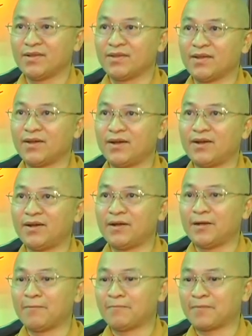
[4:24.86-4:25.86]
do
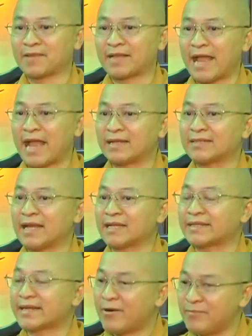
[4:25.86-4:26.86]
đó càng
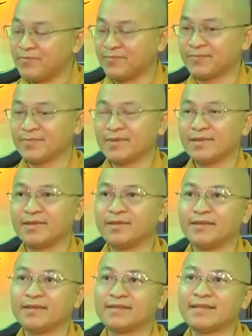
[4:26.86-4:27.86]
thành công
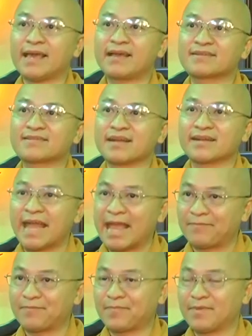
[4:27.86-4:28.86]
nhan sắc
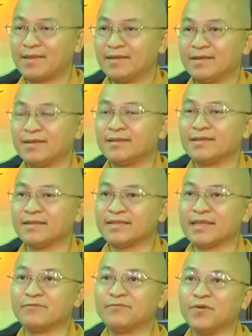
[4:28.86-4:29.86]
đẹp thì
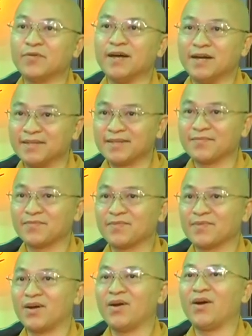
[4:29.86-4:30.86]
chị em phụ nữ đó
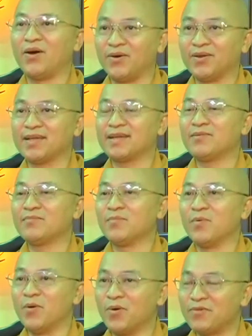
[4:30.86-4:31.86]
đòi hỏi
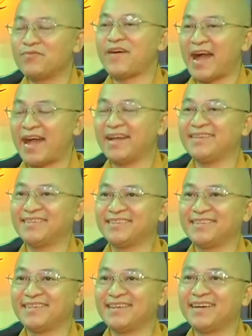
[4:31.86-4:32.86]
bộ phải
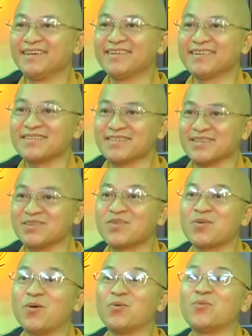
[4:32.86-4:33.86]
ứng
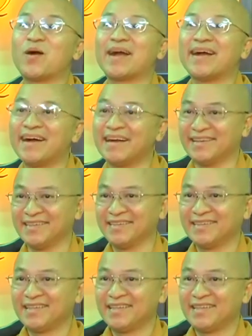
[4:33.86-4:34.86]
xử khôn ngoan hơn
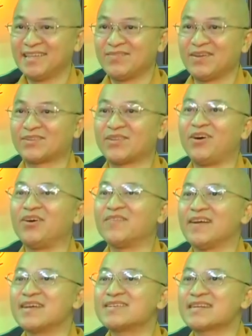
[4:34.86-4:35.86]
và tỏ
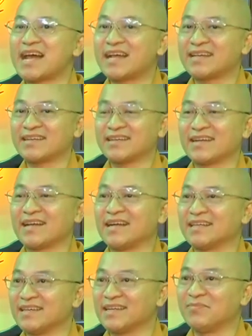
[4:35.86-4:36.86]
vẻ ra
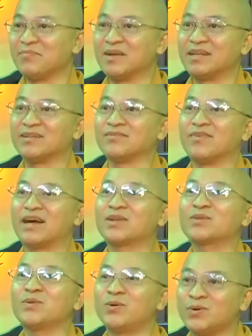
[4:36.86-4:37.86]
gần như là mình
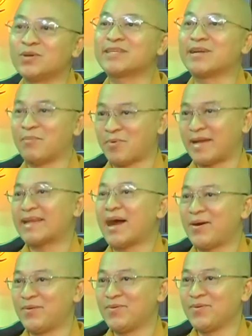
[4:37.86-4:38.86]
vẫn thua cho một cái
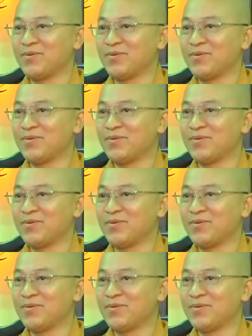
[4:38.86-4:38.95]
đầu